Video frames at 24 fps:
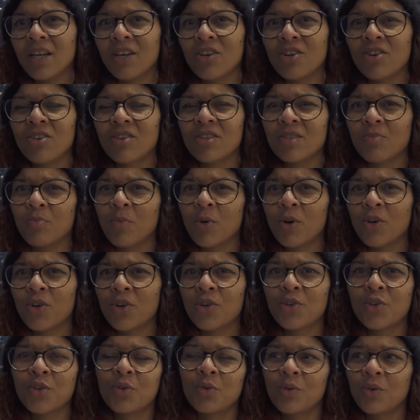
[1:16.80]
i krok po
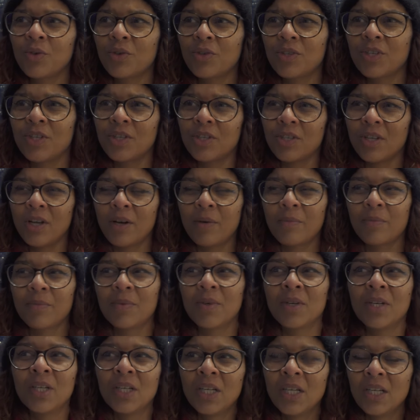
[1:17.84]
kroczku gdzieś tam
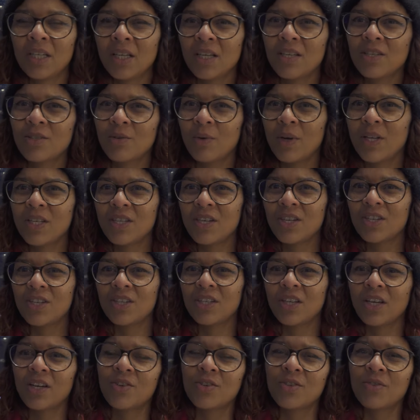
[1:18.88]
ta sytuacja się
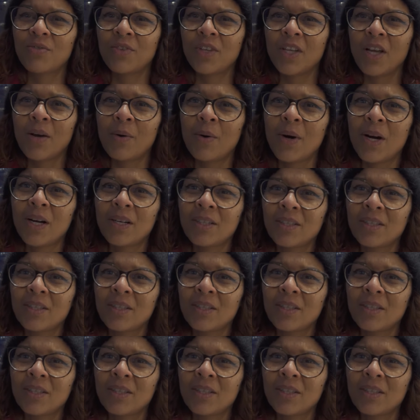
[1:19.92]
tak rozwinęła.